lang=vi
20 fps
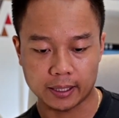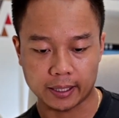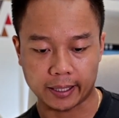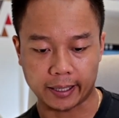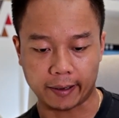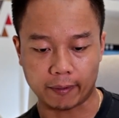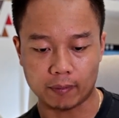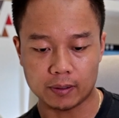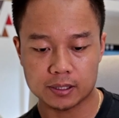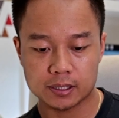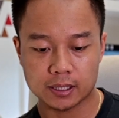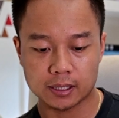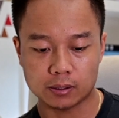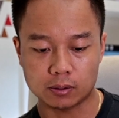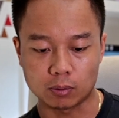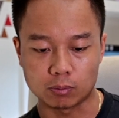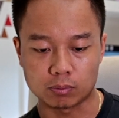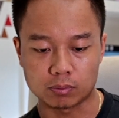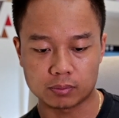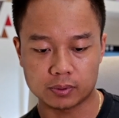kéo lên trên
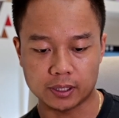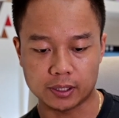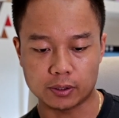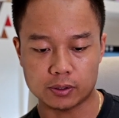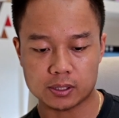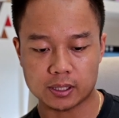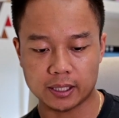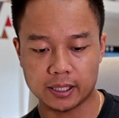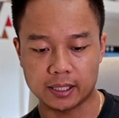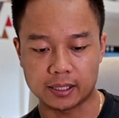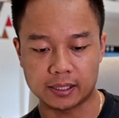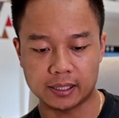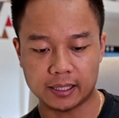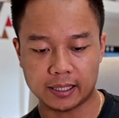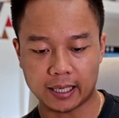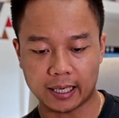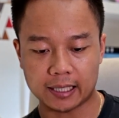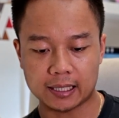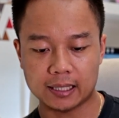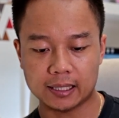cùng thì nó sẽ hiển thị
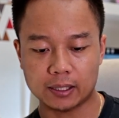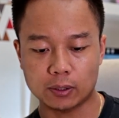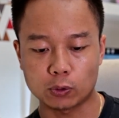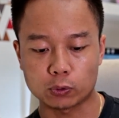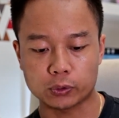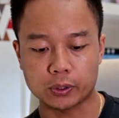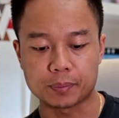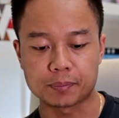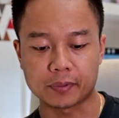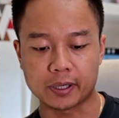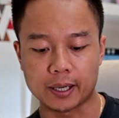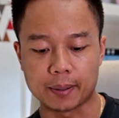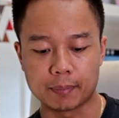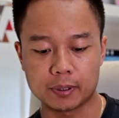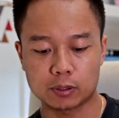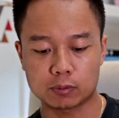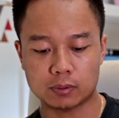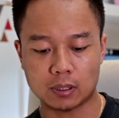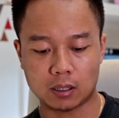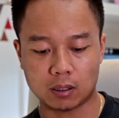ngay lên cái ô tìm kiếm
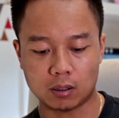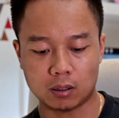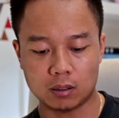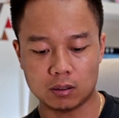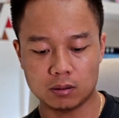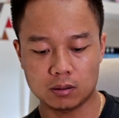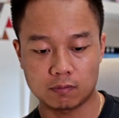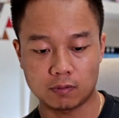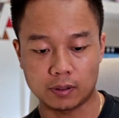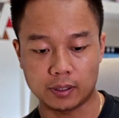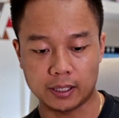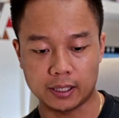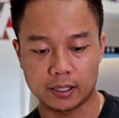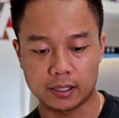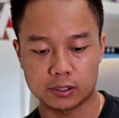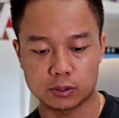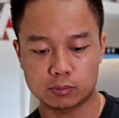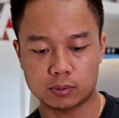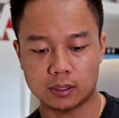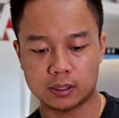chúng ta gõ vào đây
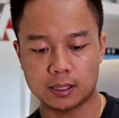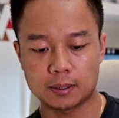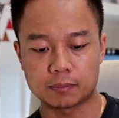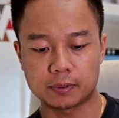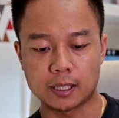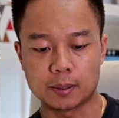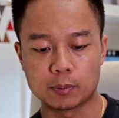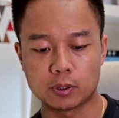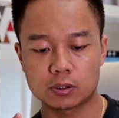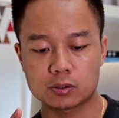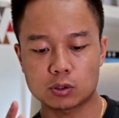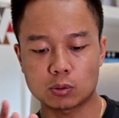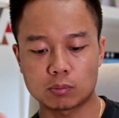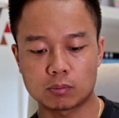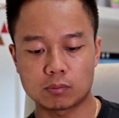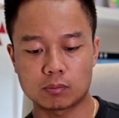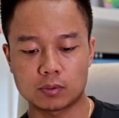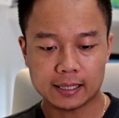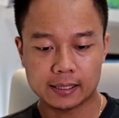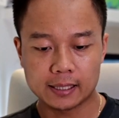chúng ta tìm kiếm ứng dụng
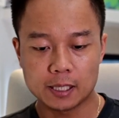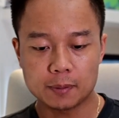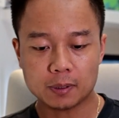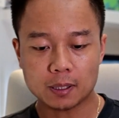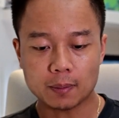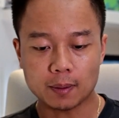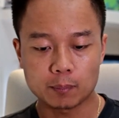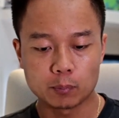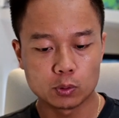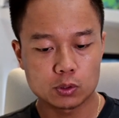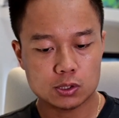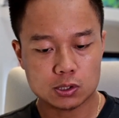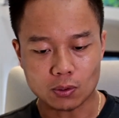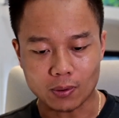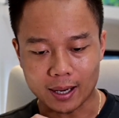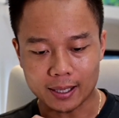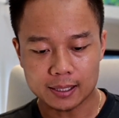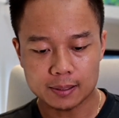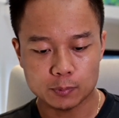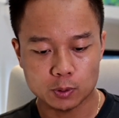nếu mà các bạn muốn
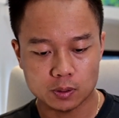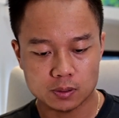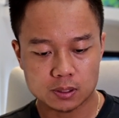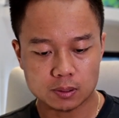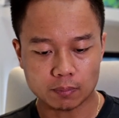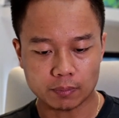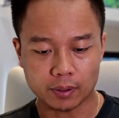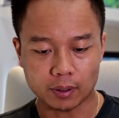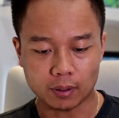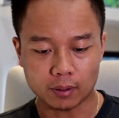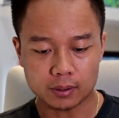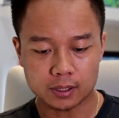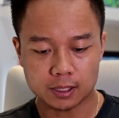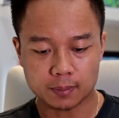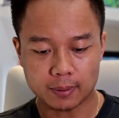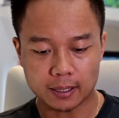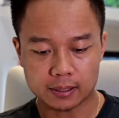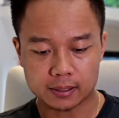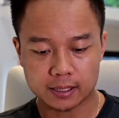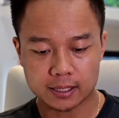xóa đi một ứng dụng nào đó thì các
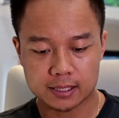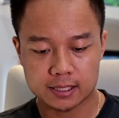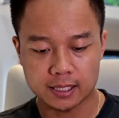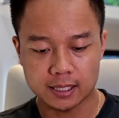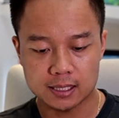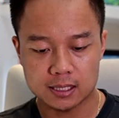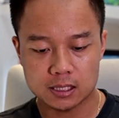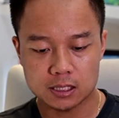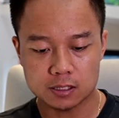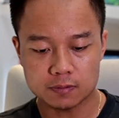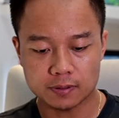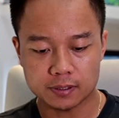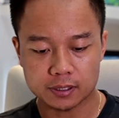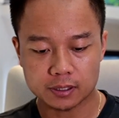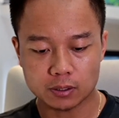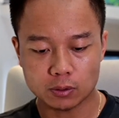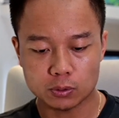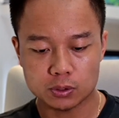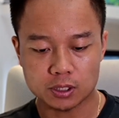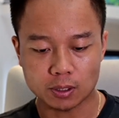bạn sẽ nhấn giữ vào những
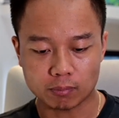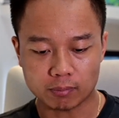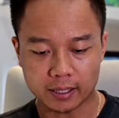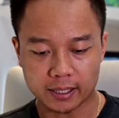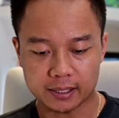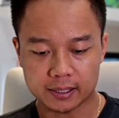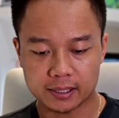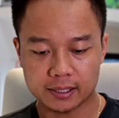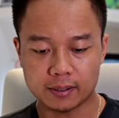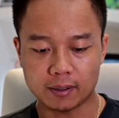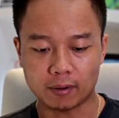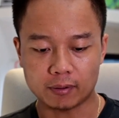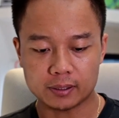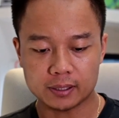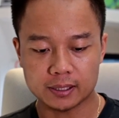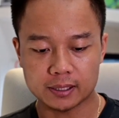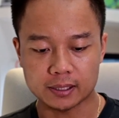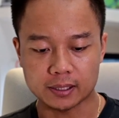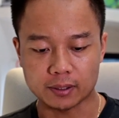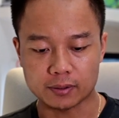cái ô trống này khi đó
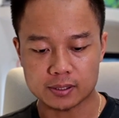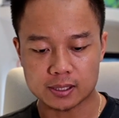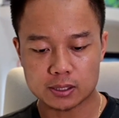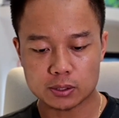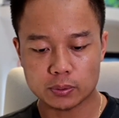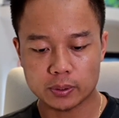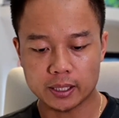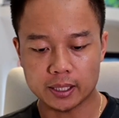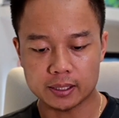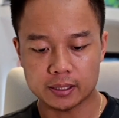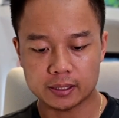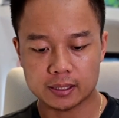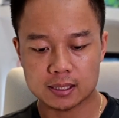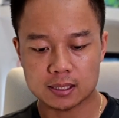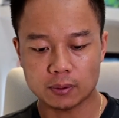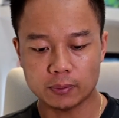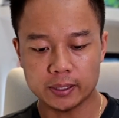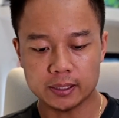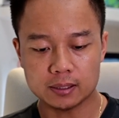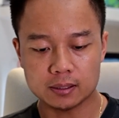thì nó sẽ xuất hiện những cái
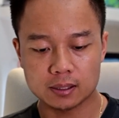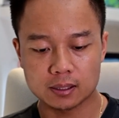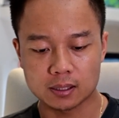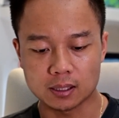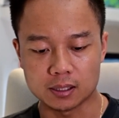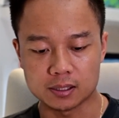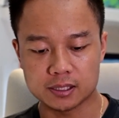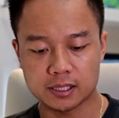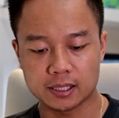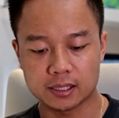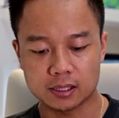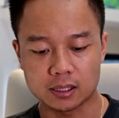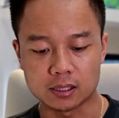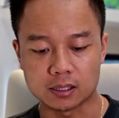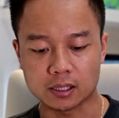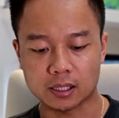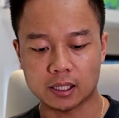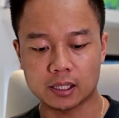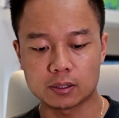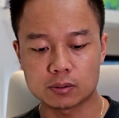dấu x trên
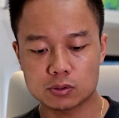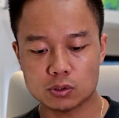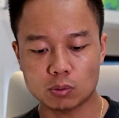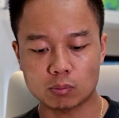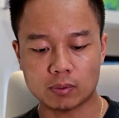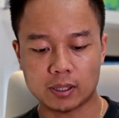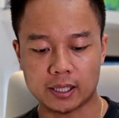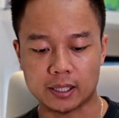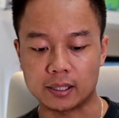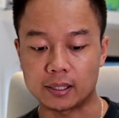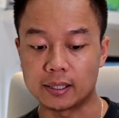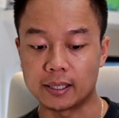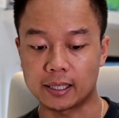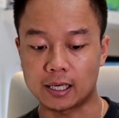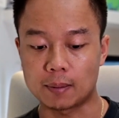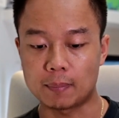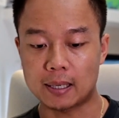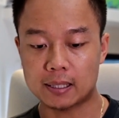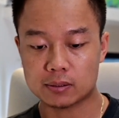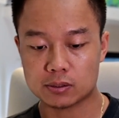từng cái ứng dụng này để
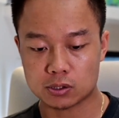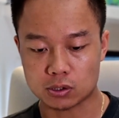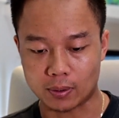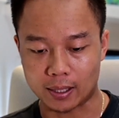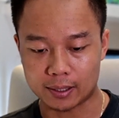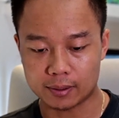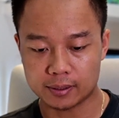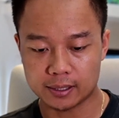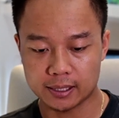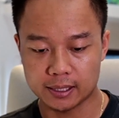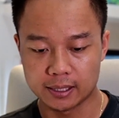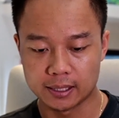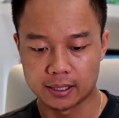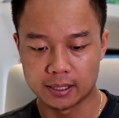các bạn xóa nó đi